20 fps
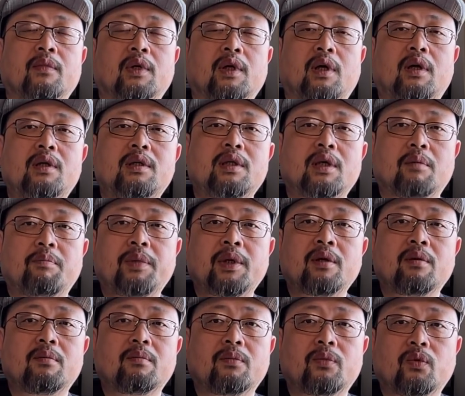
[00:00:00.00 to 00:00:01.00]
而且
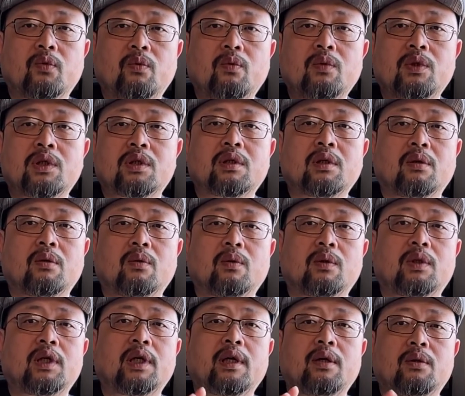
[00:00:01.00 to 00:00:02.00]
并不受
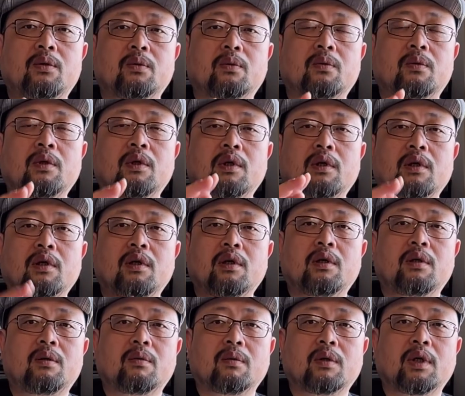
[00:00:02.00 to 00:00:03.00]
这种
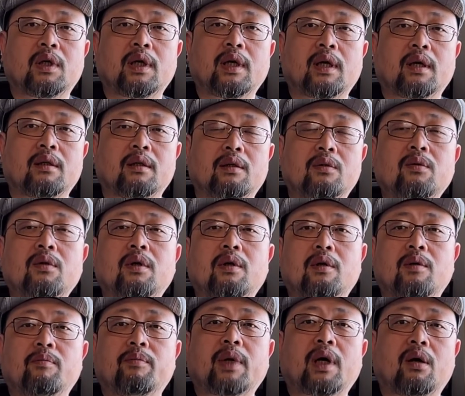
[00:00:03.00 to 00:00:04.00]
各种各样的对，
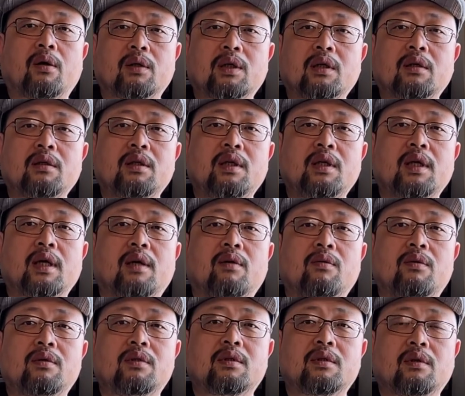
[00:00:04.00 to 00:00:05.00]
保证你言
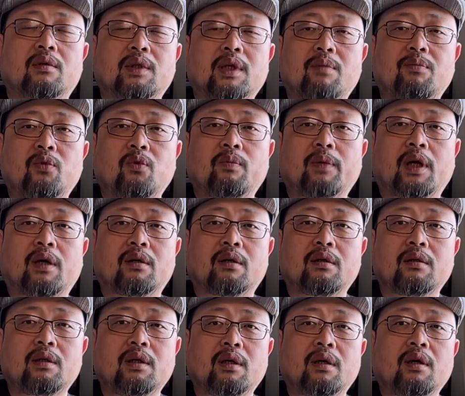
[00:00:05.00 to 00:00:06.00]
论自由，但不保
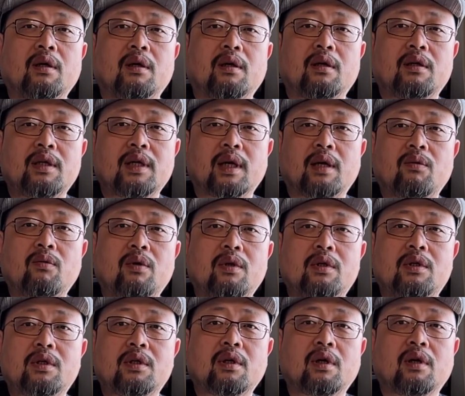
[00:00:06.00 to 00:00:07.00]
证你言论
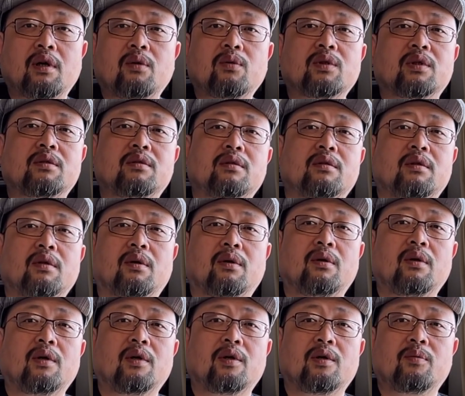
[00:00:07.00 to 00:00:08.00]
之后的自由，
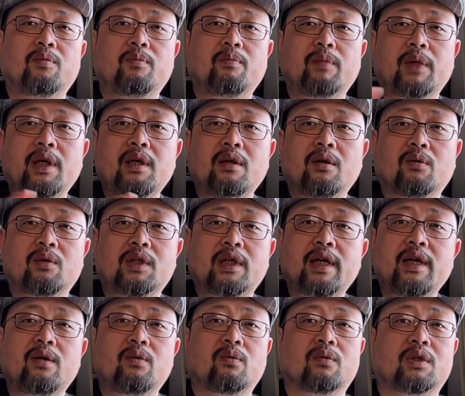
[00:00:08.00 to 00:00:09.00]
没有
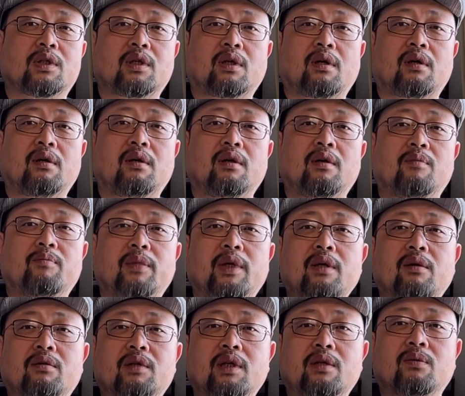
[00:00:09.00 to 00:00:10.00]
这种事儿，没
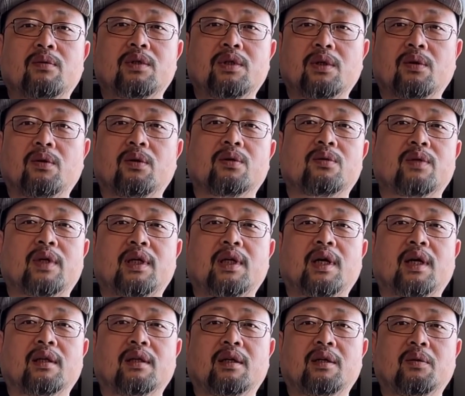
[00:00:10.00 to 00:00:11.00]
有这种秋后算
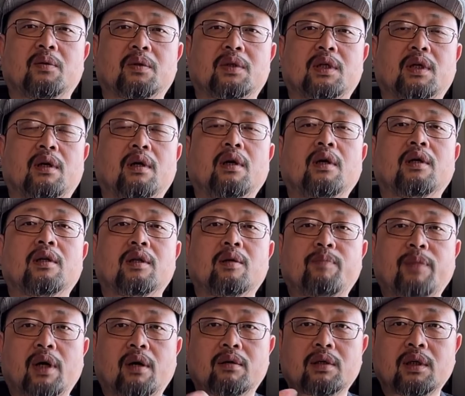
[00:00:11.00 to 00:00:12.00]
账的这种事儿。那
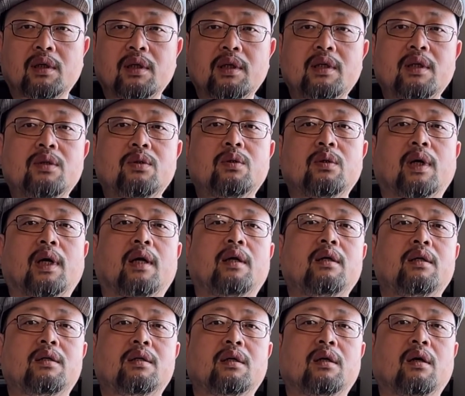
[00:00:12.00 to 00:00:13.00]
保证这些权
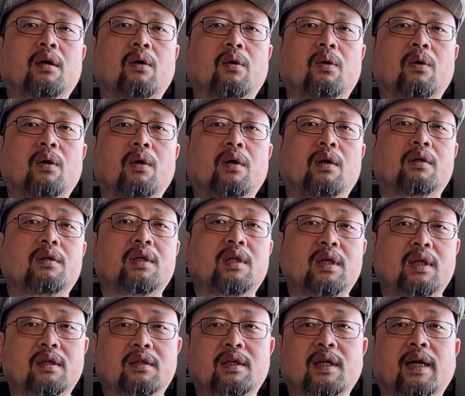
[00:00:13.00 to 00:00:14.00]
利之后，
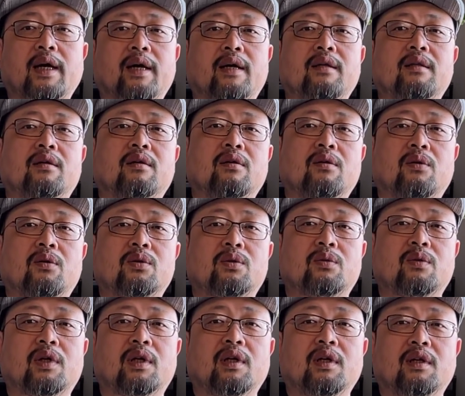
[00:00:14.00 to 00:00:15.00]
你才能够
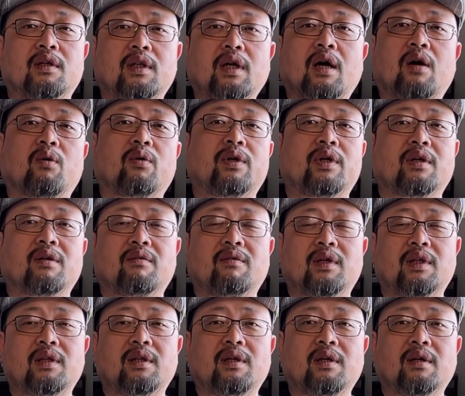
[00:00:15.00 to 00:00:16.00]
说讨论这个
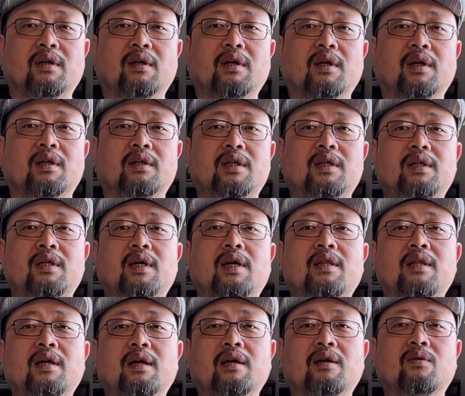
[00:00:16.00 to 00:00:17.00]
问题。你天
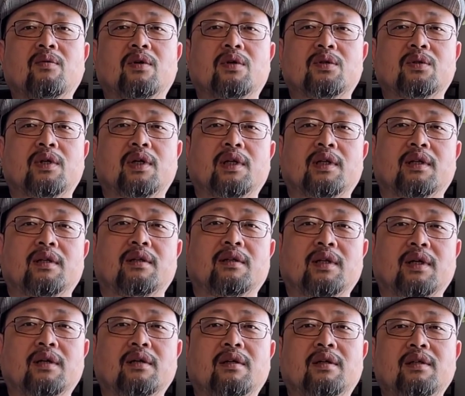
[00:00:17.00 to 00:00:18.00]
天跟我说
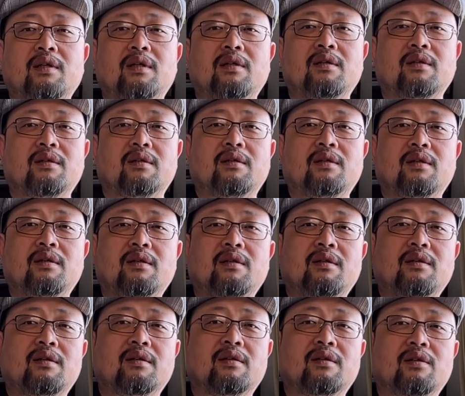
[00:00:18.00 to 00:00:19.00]
大哥，您
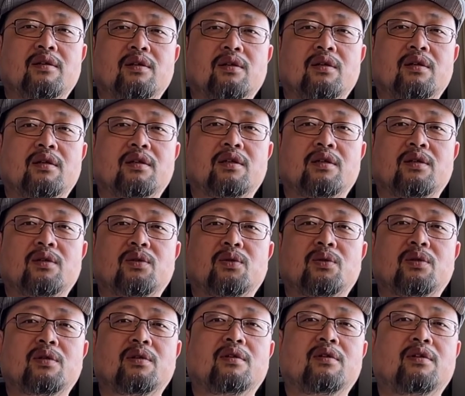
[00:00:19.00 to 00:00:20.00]
您是
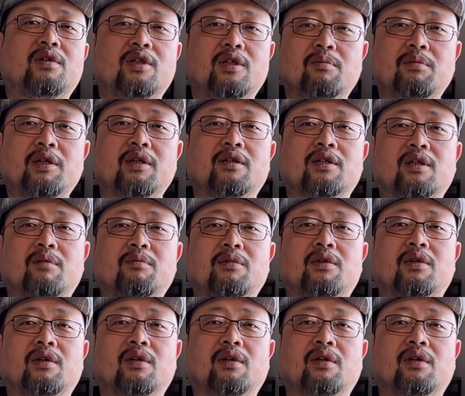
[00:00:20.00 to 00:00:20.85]
是指不定什么时